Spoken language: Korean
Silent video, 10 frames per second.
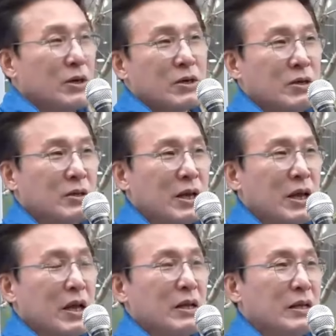
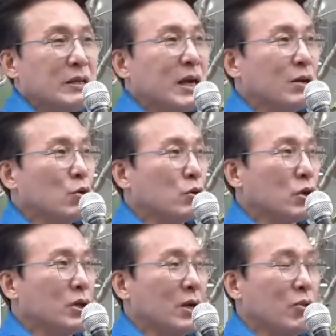그런데 이 당도
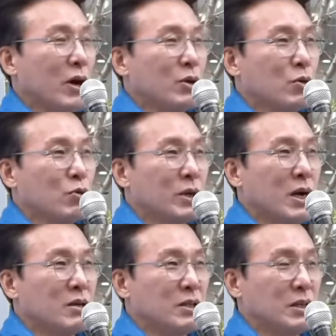저 당도 아니고
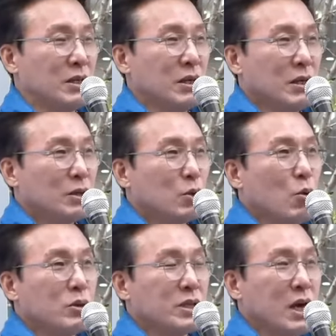우리가 흔히
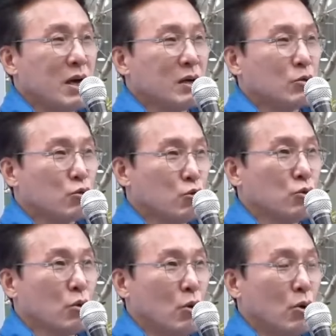통상
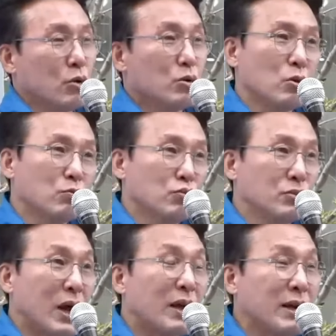중도 또는
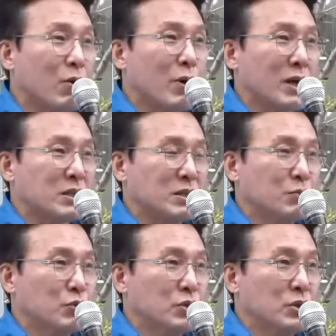무당이라고
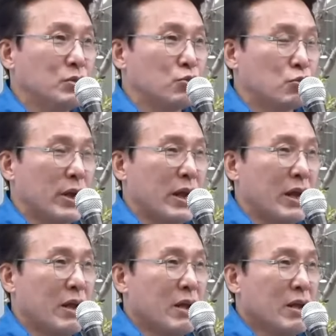하시는 분들 중에
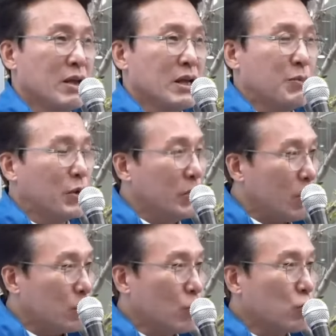
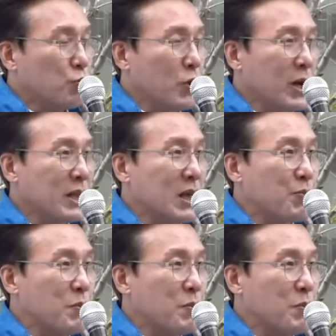이번에는 꼭 투표하겠다